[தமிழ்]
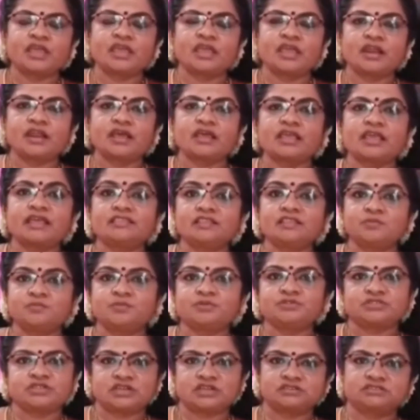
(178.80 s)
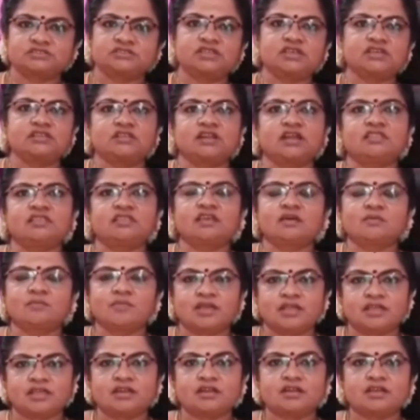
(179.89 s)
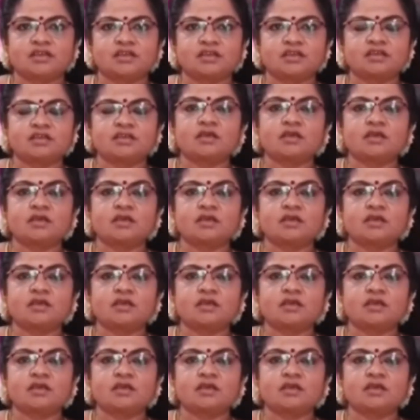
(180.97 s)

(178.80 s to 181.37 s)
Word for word: ஏன்னா எதிர்ப்பு சக்தி இதில் அதிகமாக இருக்குது